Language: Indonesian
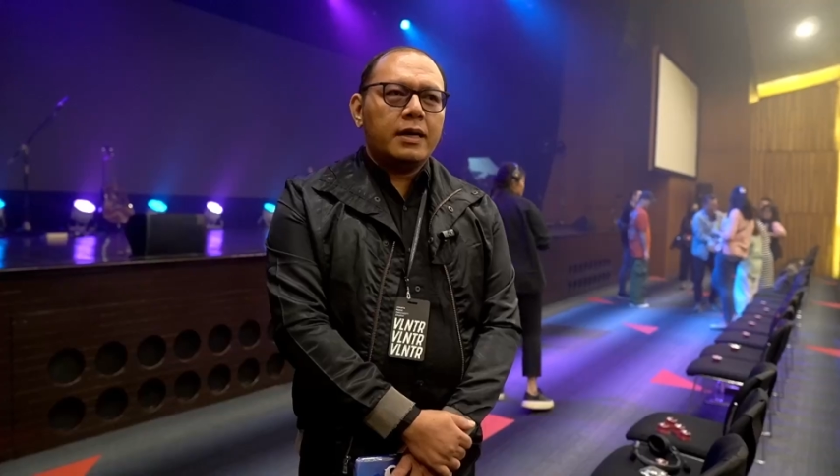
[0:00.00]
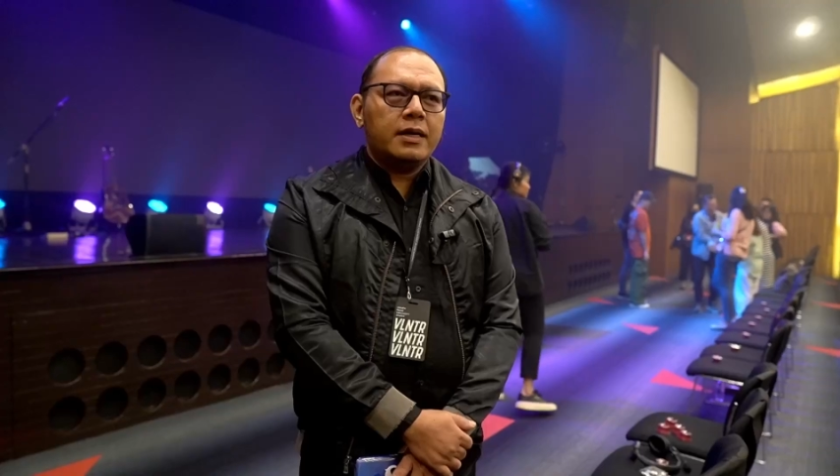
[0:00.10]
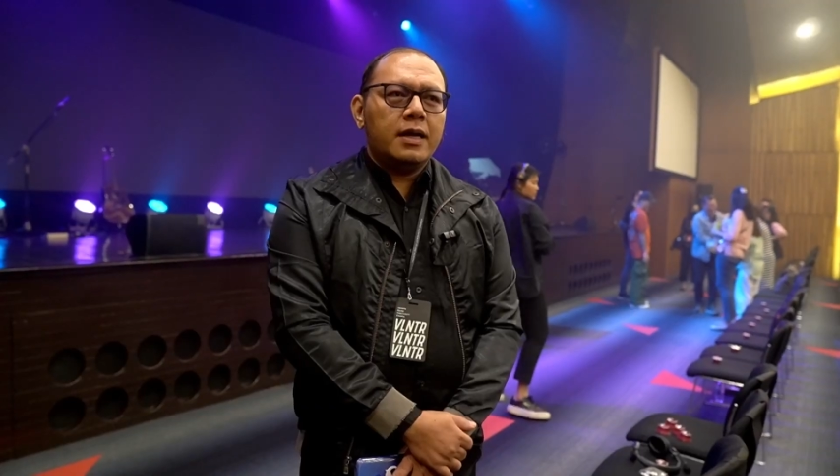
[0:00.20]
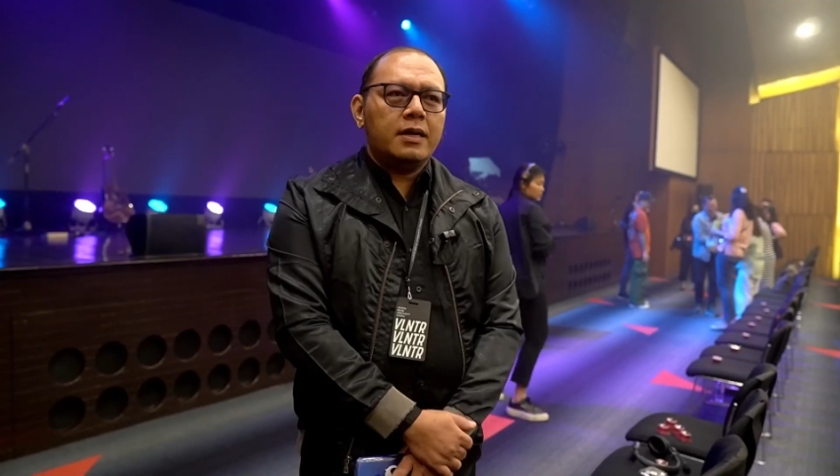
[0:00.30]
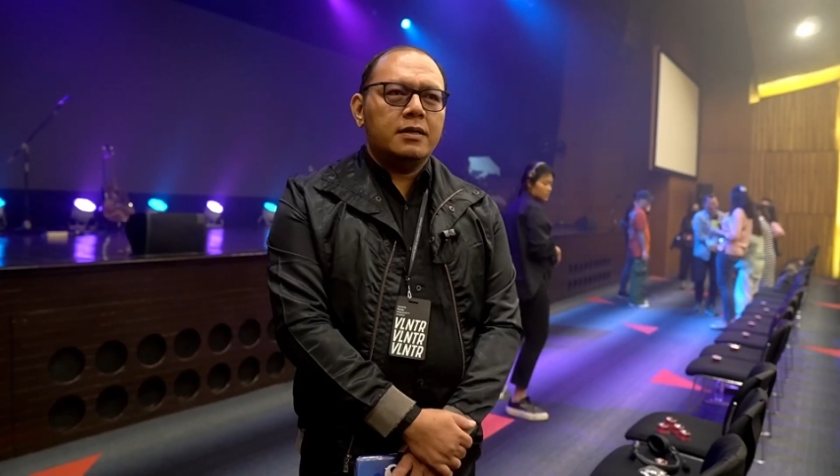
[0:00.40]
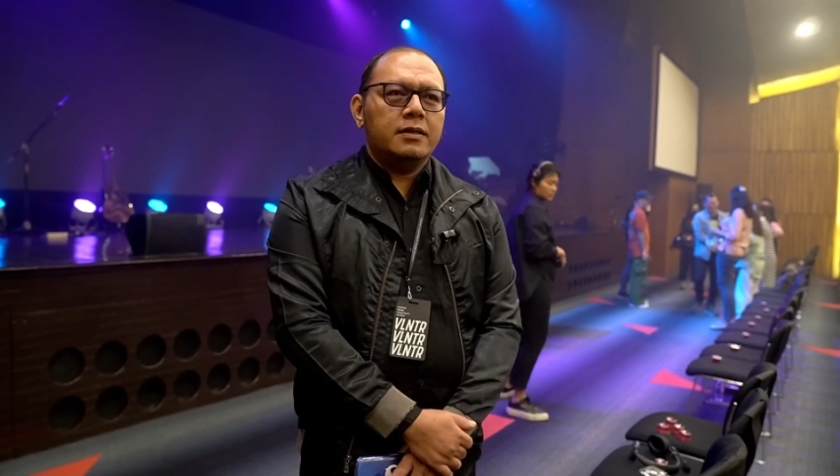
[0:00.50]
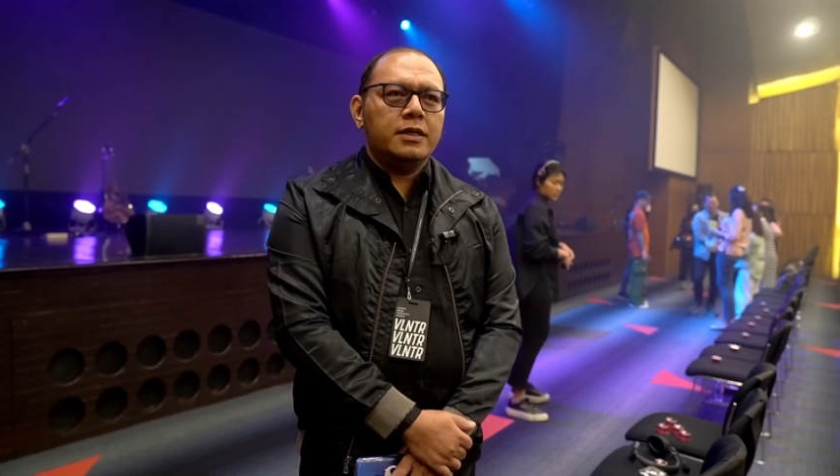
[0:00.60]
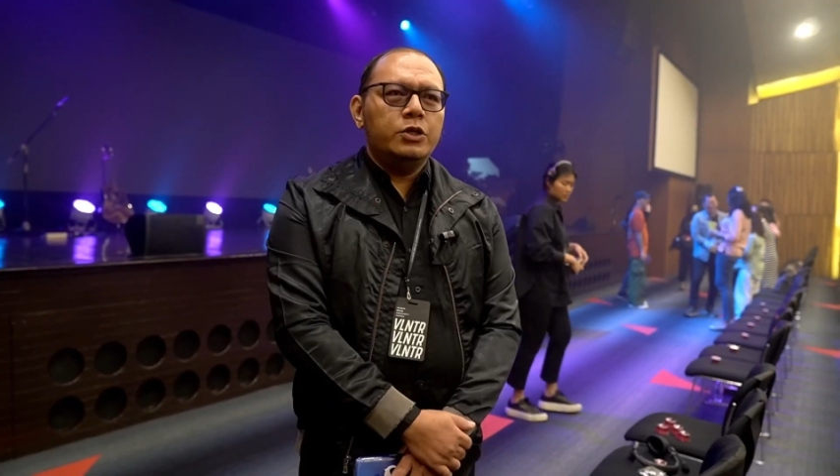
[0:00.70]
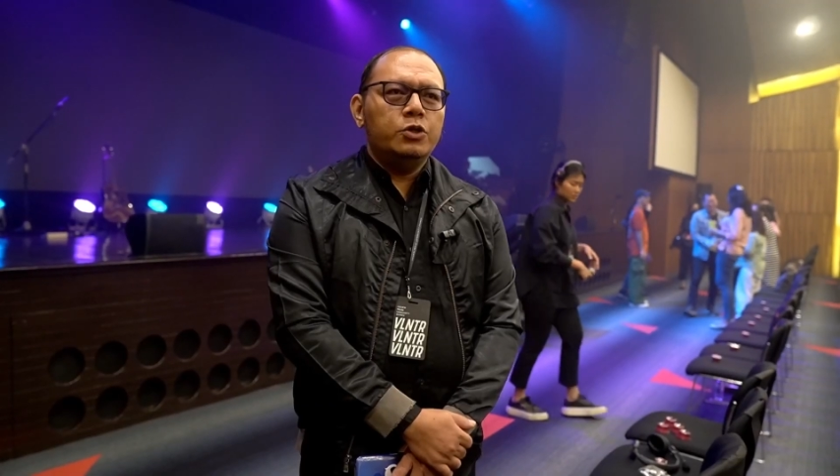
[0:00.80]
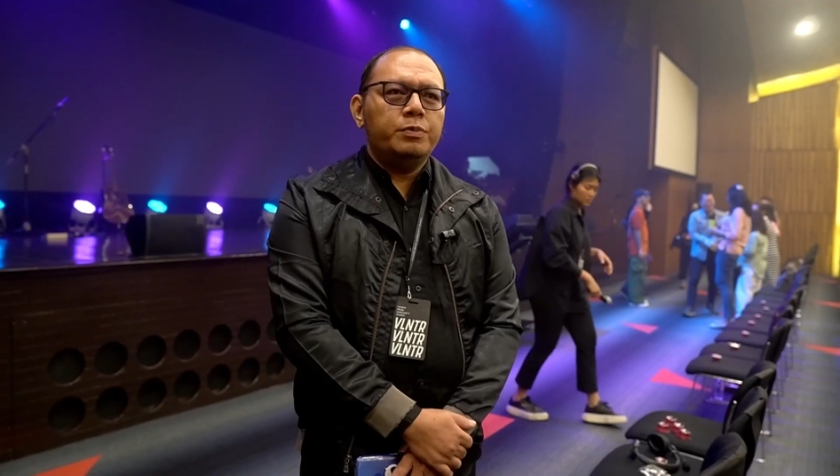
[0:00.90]
Karena uh,
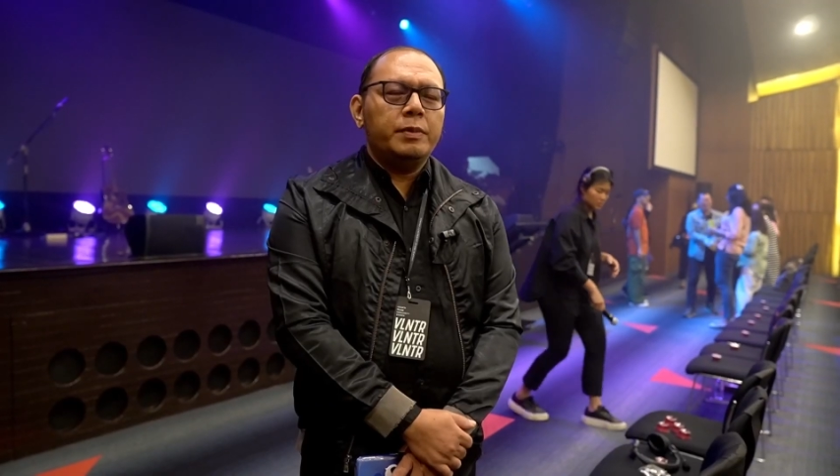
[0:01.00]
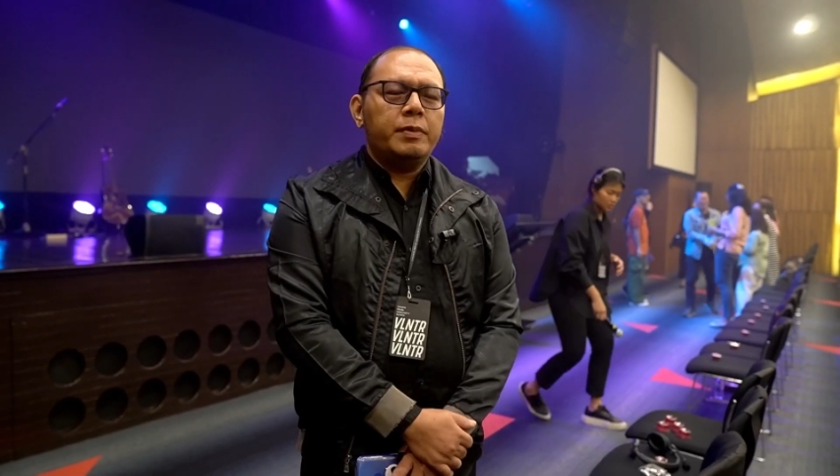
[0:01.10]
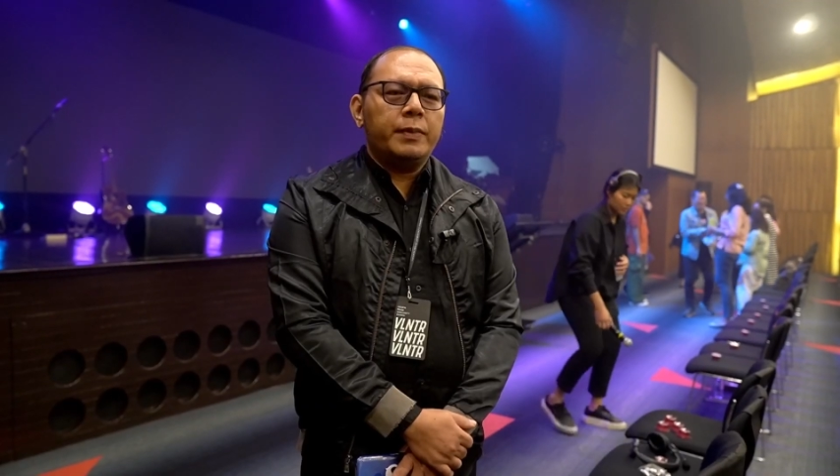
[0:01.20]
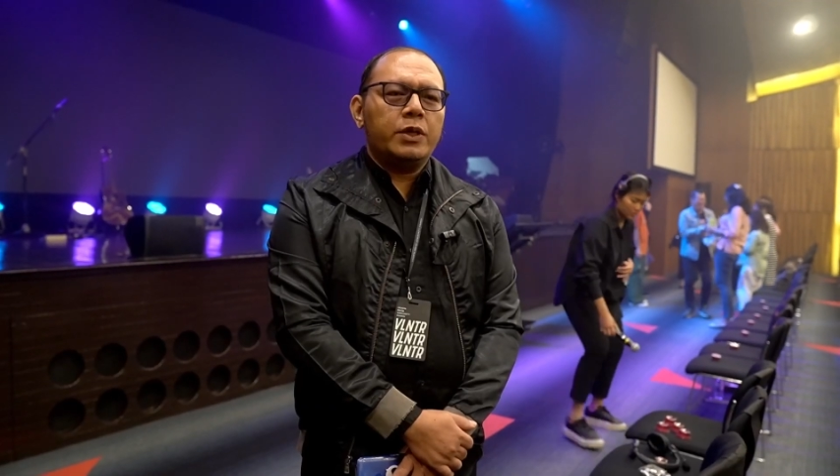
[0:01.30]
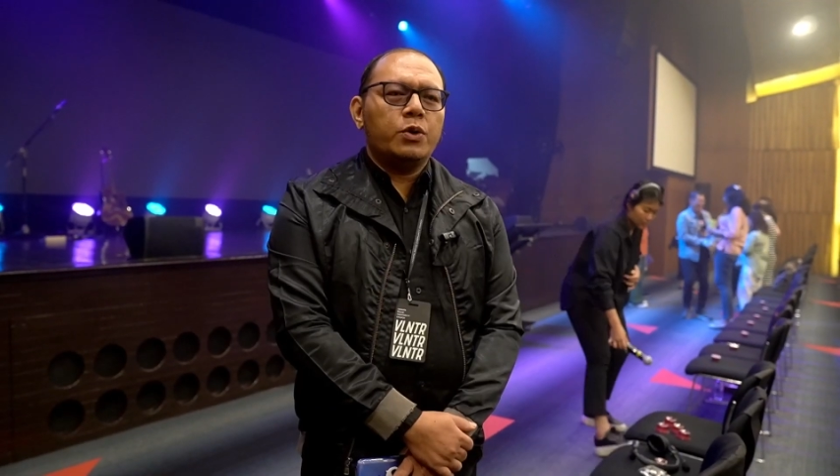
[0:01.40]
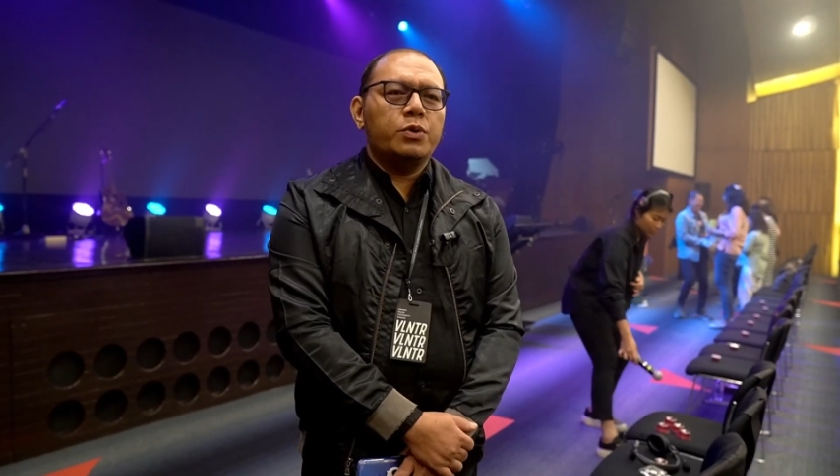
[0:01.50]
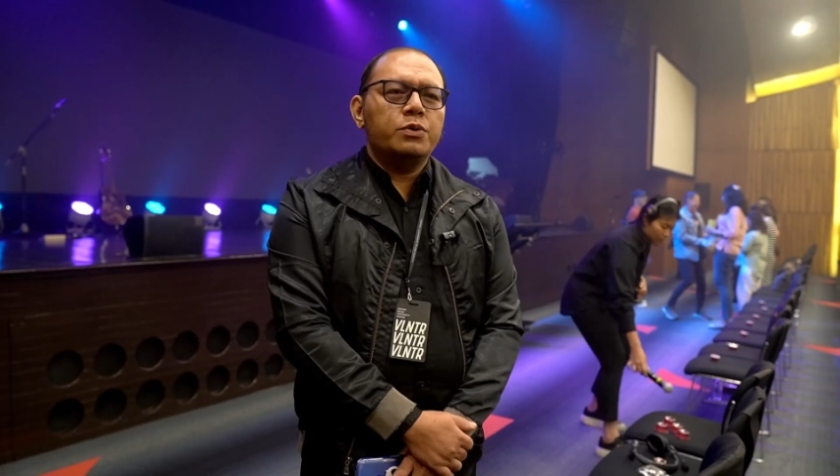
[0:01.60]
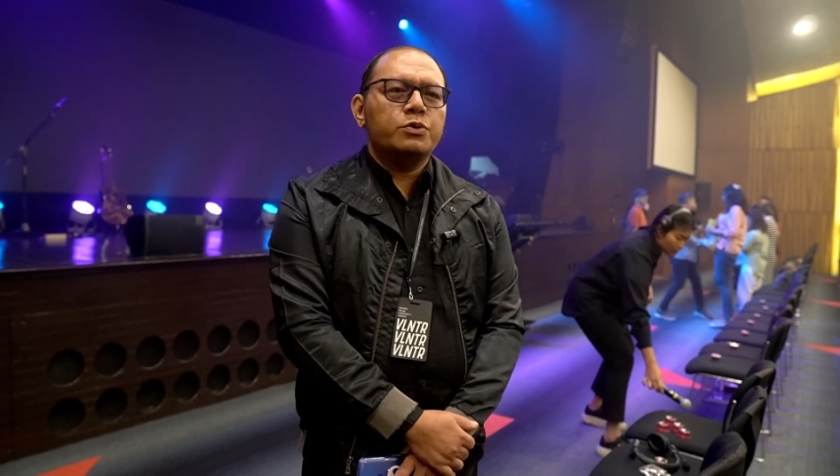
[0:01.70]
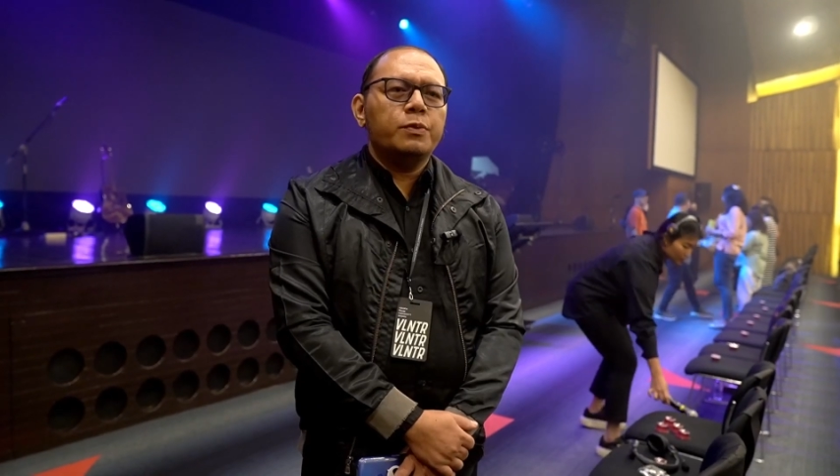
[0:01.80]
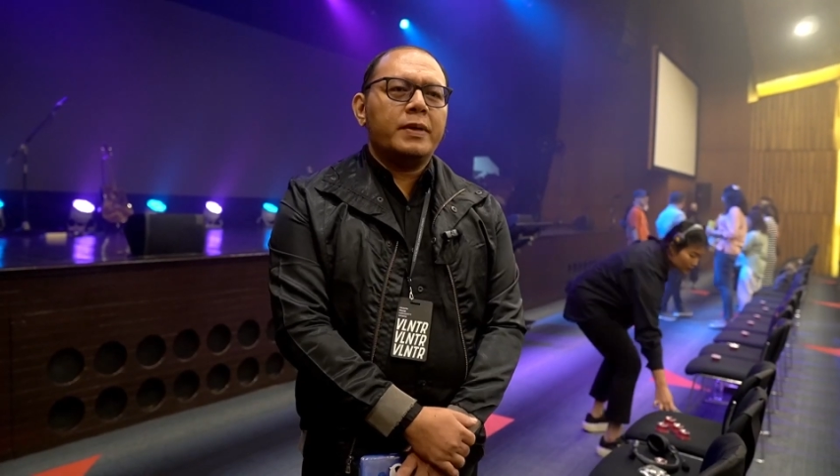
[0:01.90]
hidup dipimpin Roh
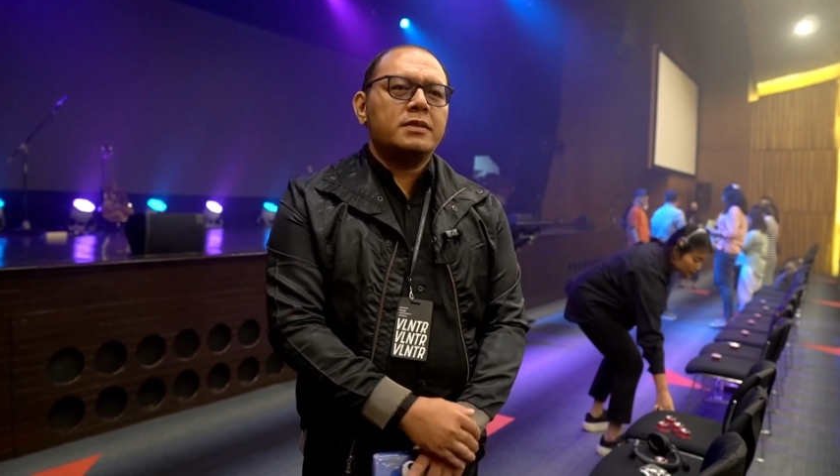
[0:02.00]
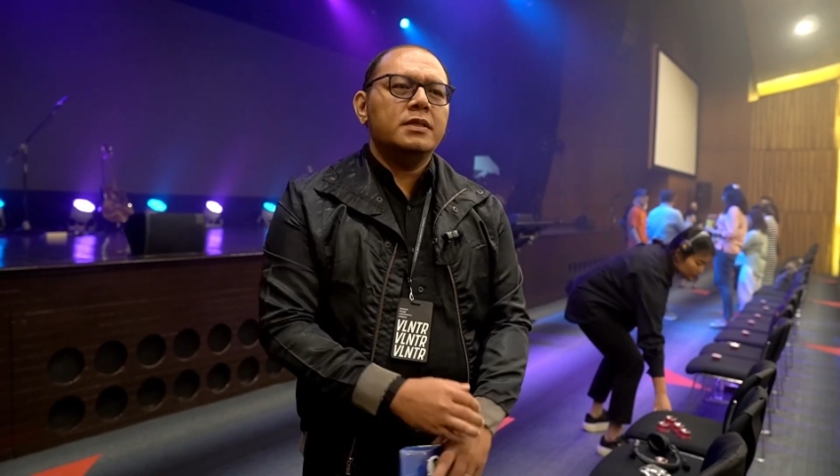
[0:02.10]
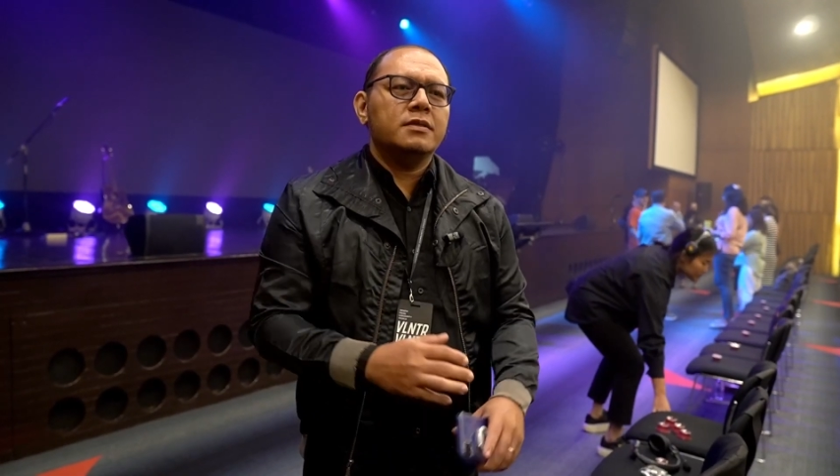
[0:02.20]
Kudus tuh pasti